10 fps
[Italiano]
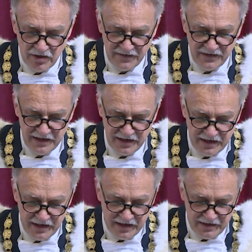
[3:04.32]
che
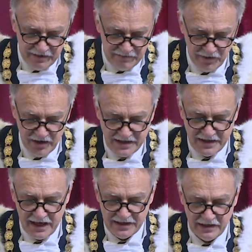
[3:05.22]
vedete
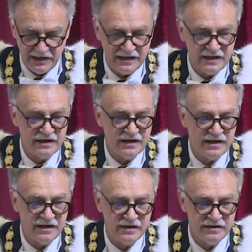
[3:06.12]
proiettato
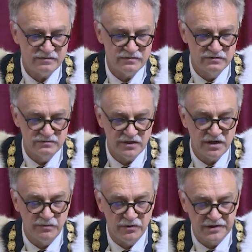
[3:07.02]
è un
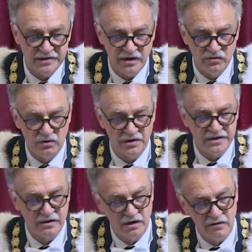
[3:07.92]
report del
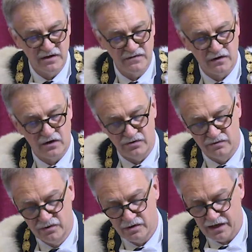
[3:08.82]
World Economic
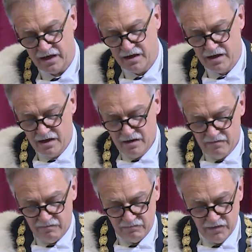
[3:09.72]
Forum che
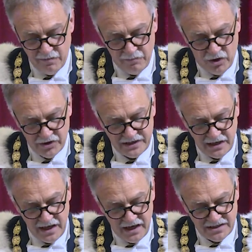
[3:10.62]

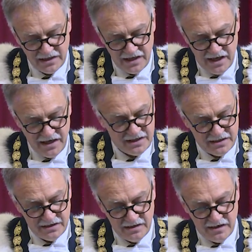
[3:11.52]
riporta nell'asse delle
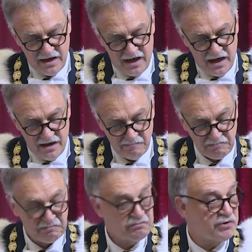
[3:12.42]
X
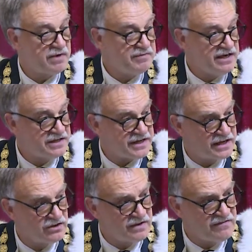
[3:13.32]
la probabilità
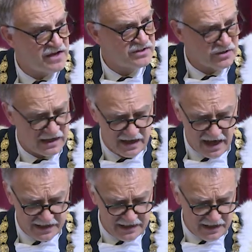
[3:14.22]
che un evento
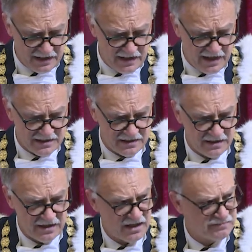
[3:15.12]
accada e nell'asse
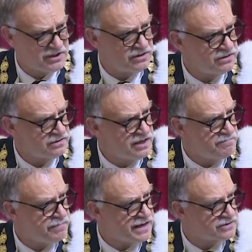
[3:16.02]
delle Y
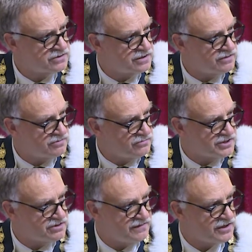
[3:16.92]
l'impatto che
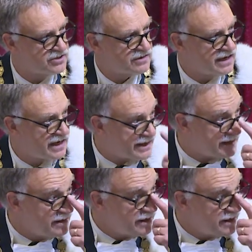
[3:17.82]
questo evento accada.